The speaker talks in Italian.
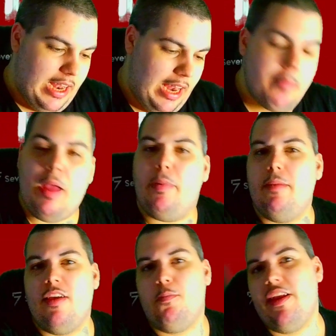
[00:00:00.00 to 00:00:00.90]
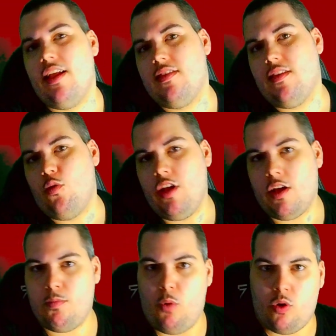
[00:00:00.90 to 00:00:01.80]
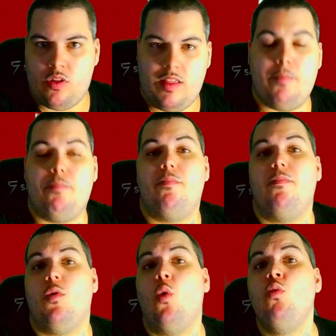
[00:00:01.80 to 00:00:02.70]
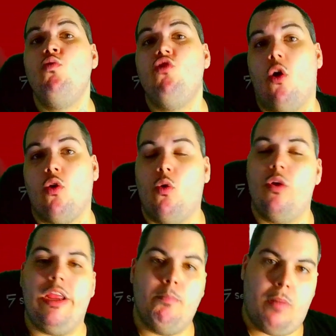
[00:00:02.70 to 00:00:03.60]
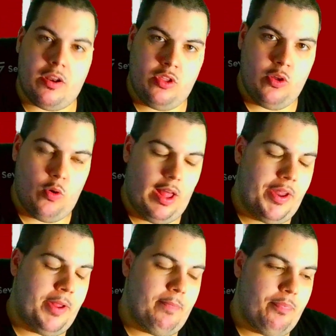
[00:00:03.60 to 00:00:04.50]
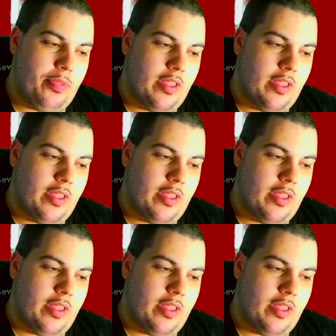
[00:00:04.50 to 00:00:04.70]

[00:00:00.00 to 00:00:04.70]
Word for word: la mia prima esperienza con Xbox, con un gioco in particolare.